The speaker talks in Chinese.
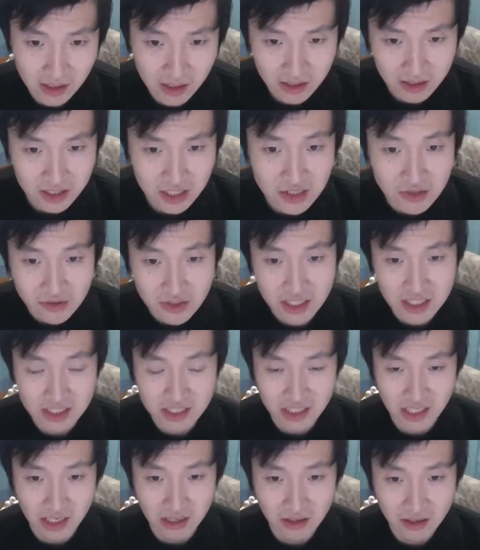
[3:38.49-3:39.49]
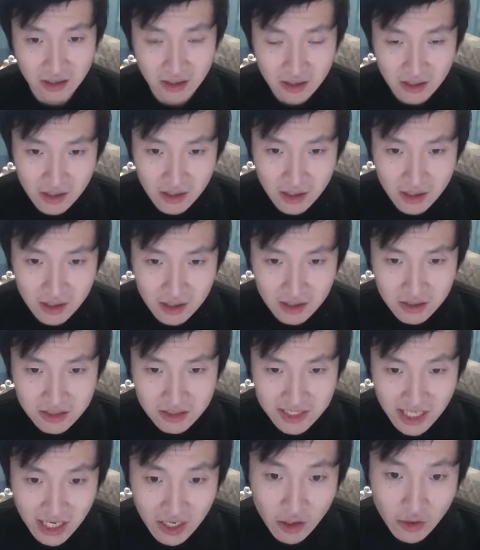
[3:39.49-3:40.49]
这种人叫
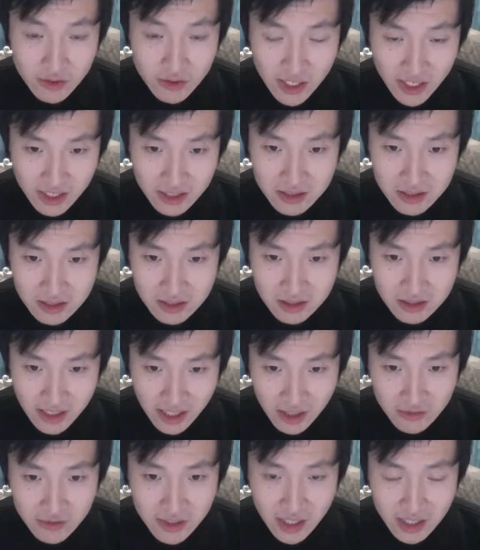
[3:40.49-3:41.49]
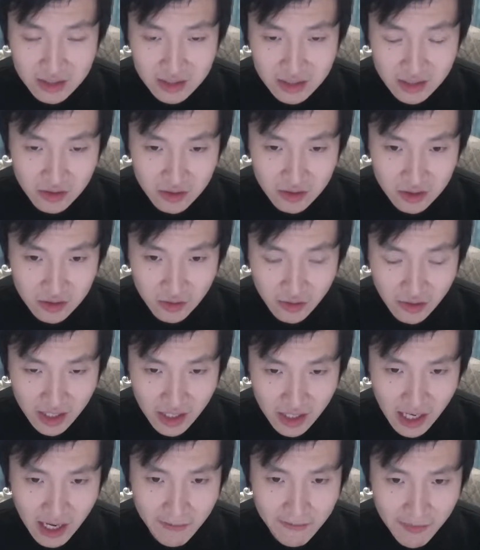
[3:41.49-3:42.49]
psychotics，psychotics 就是会
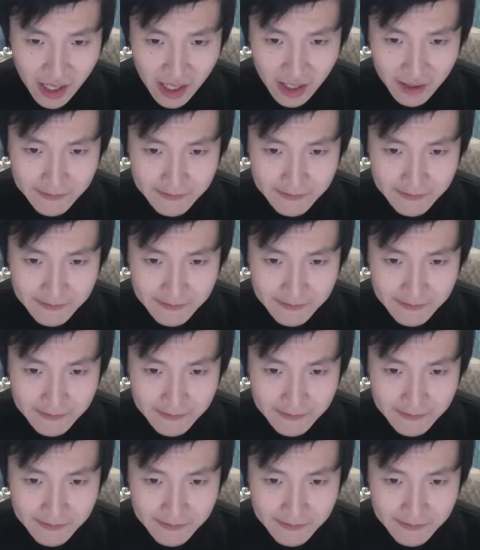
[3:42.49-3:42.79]
他把，